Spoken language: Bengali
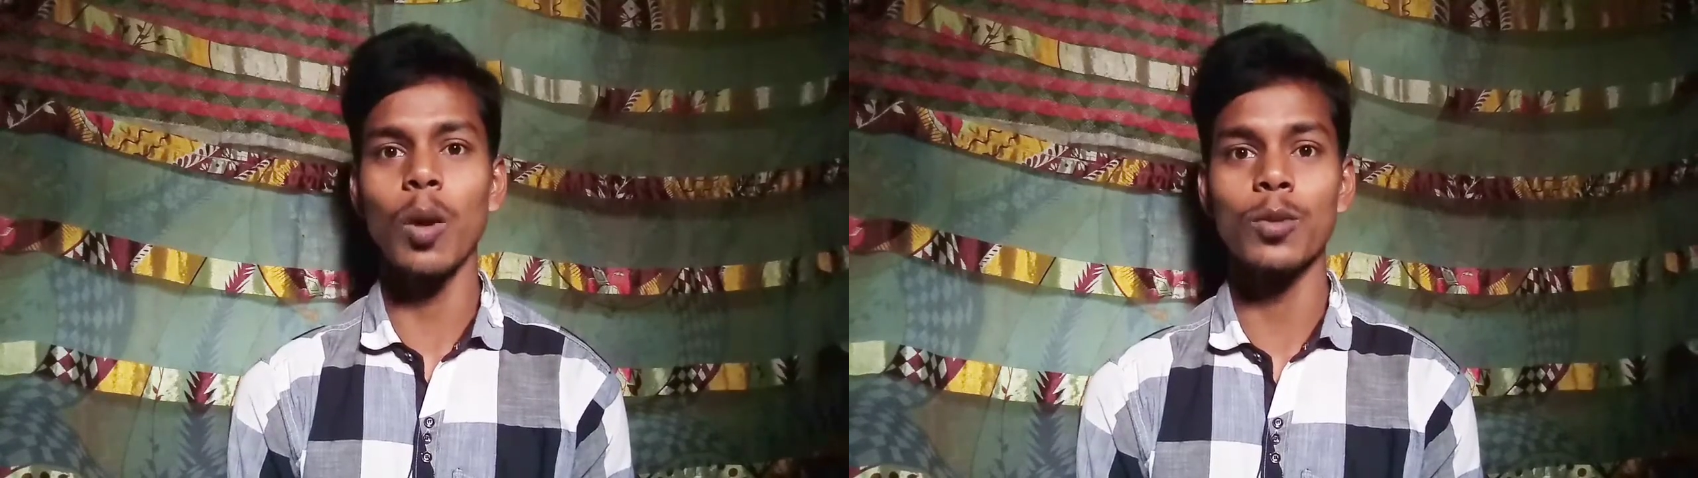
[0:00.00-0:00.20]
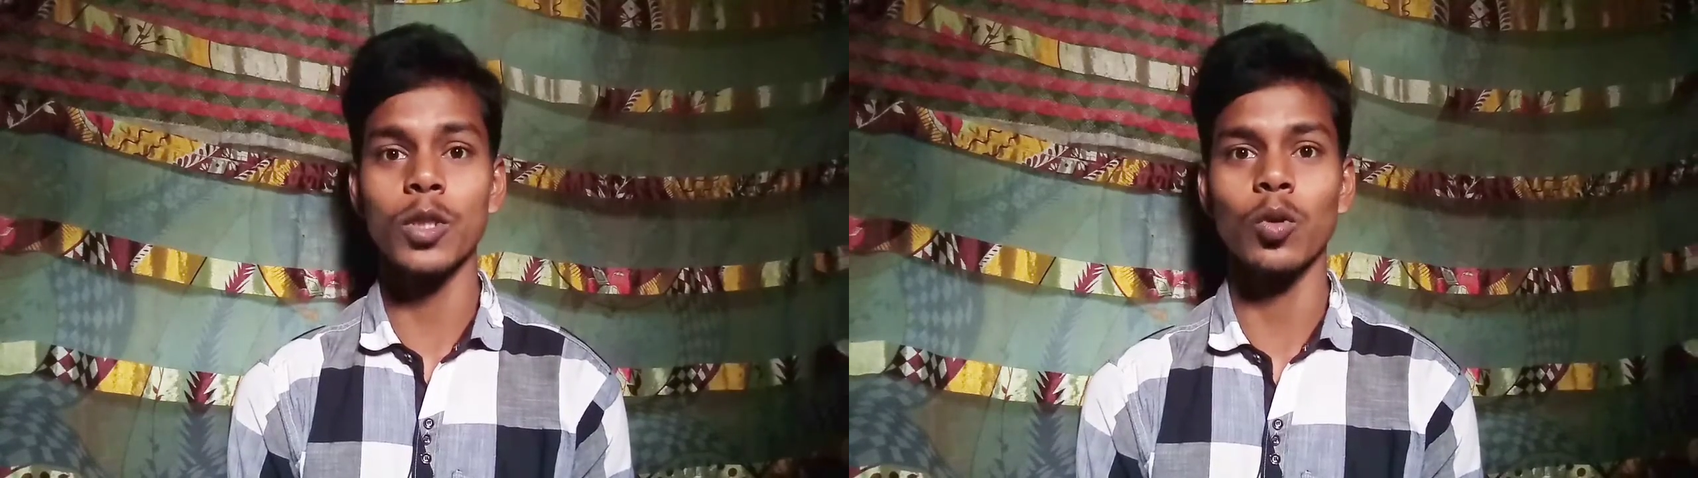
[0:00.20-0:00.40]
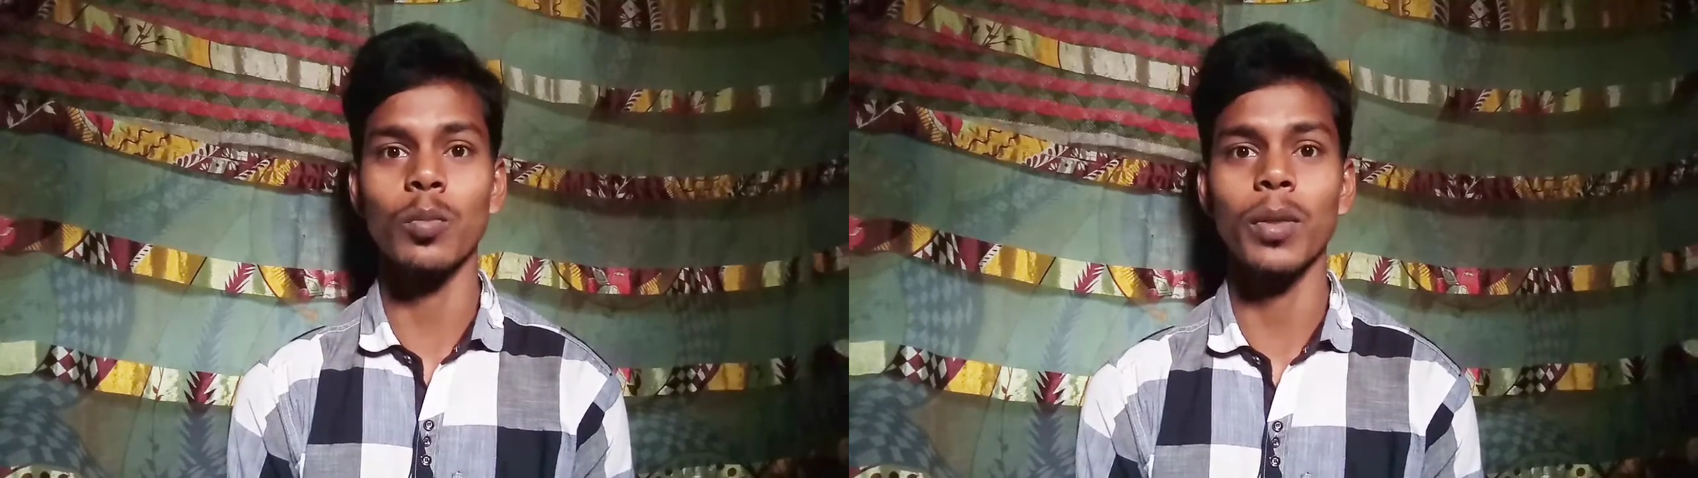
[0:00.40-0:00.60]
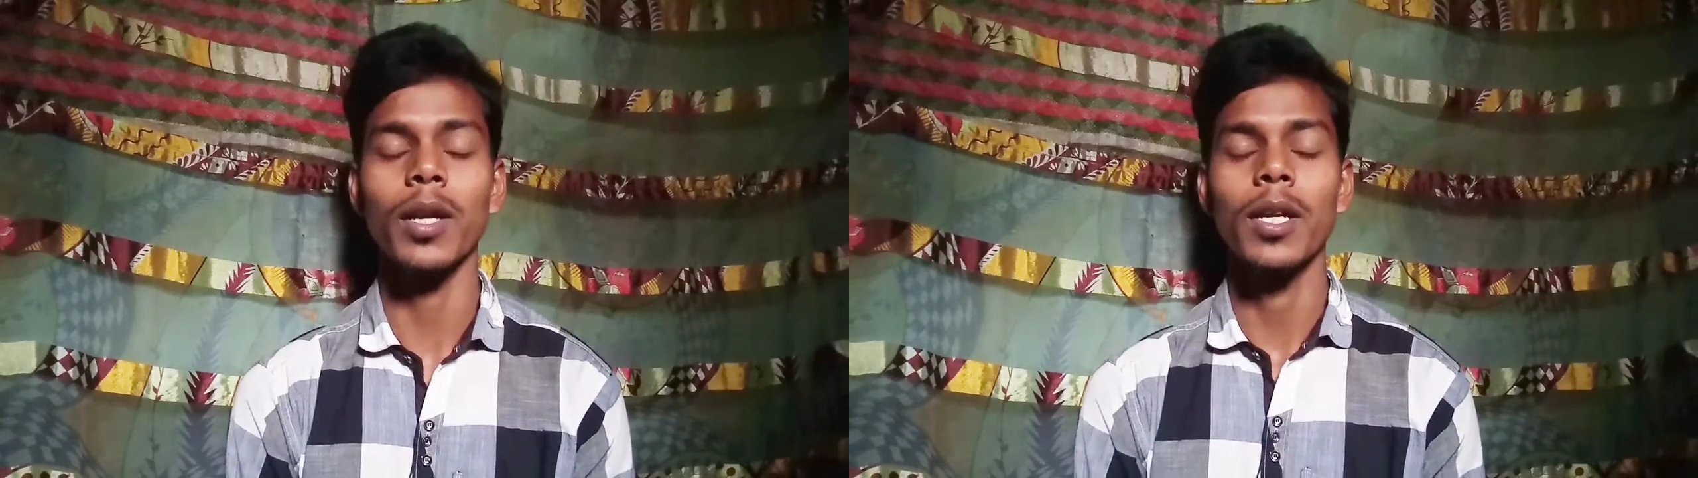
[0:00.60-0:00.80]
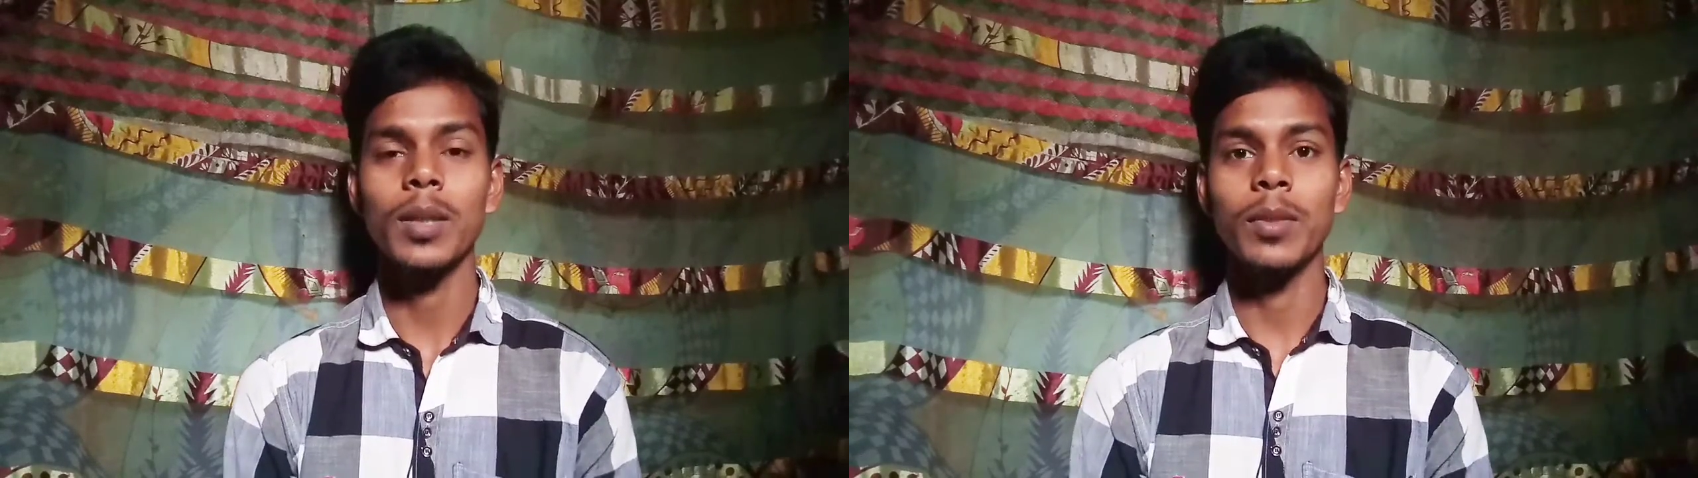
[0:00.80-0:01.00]
সমস্যা করবে
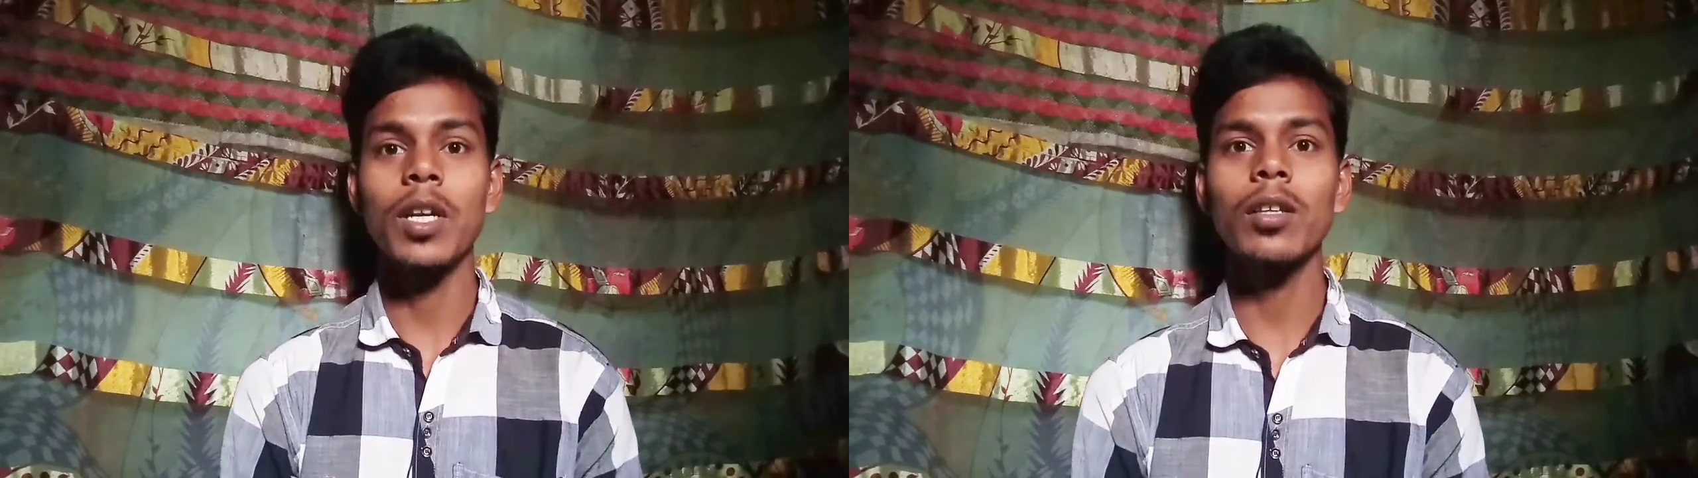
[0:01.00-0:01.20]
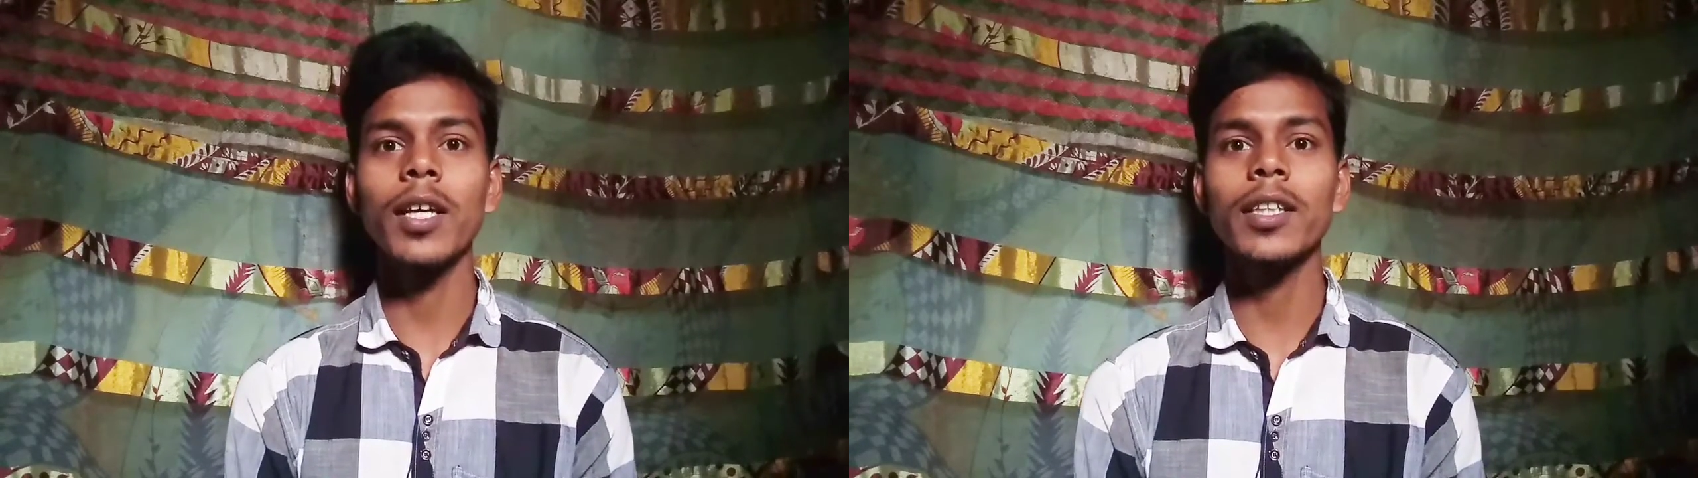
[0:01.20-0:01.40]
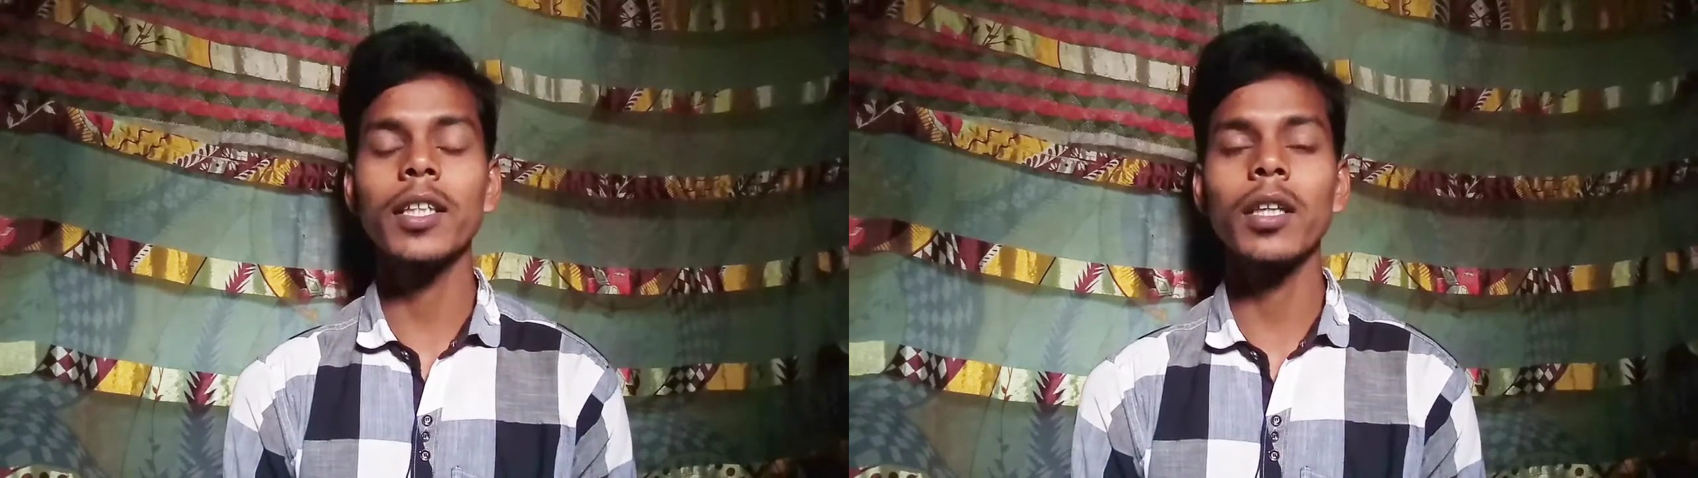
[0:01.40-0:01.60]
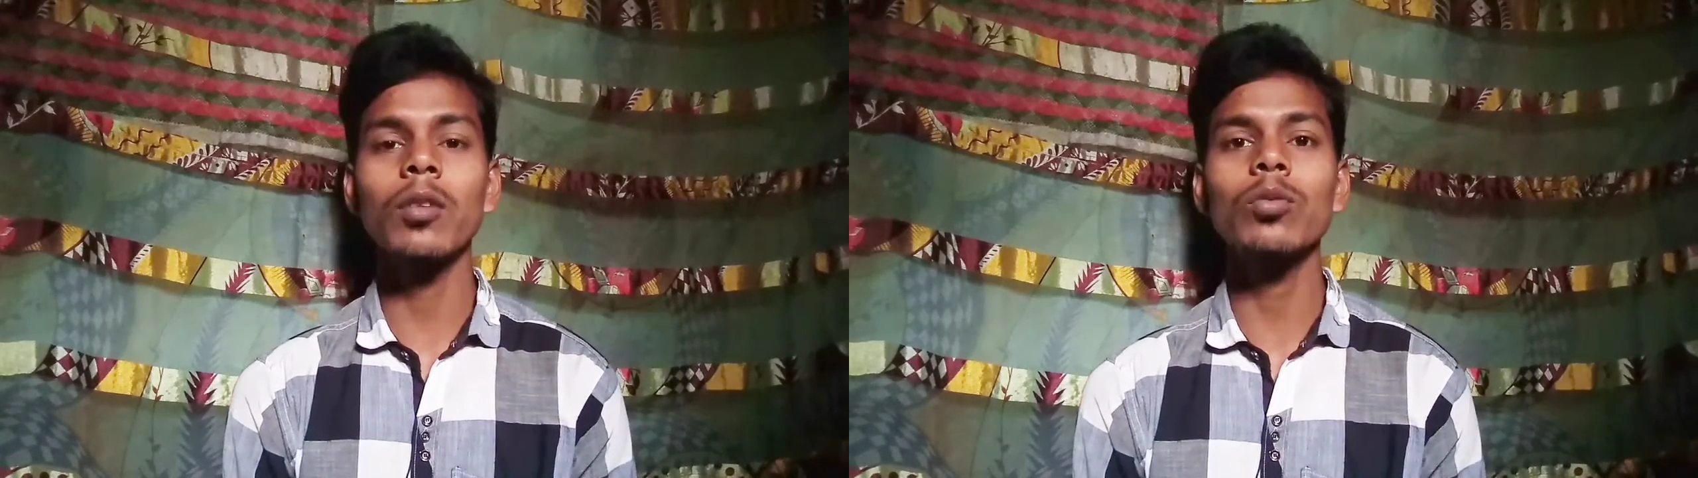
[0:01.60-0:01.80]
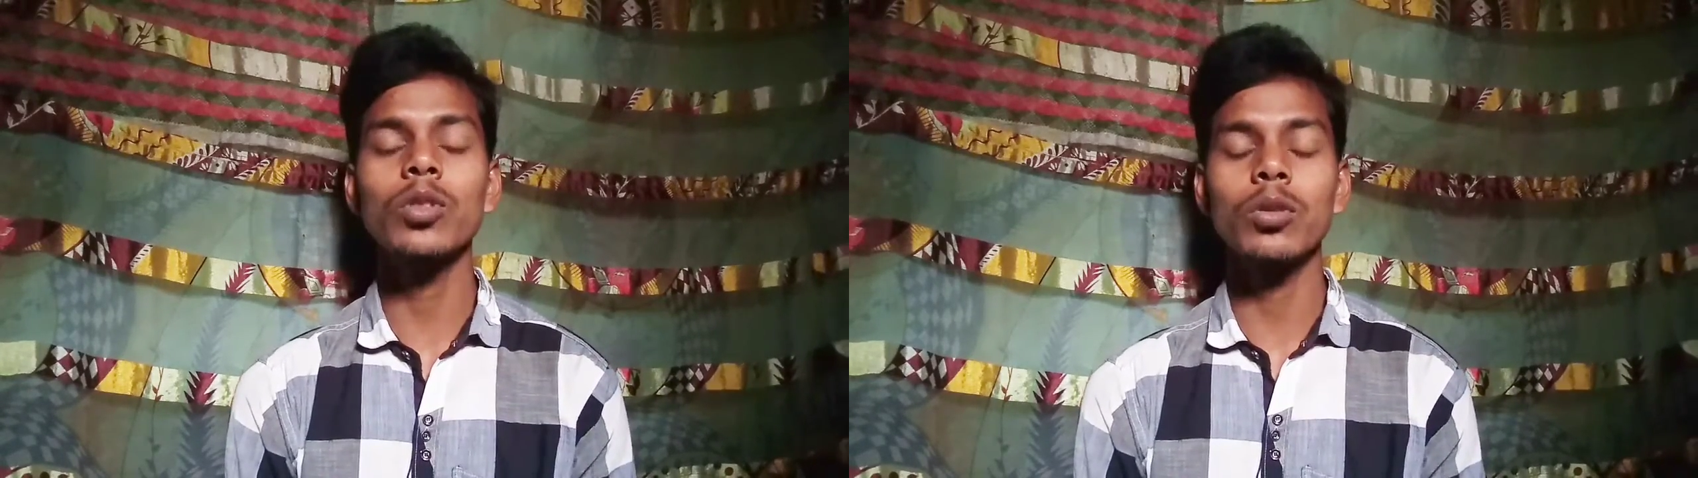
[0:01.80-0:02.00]
ভিডিওটি দেখতে থাকুন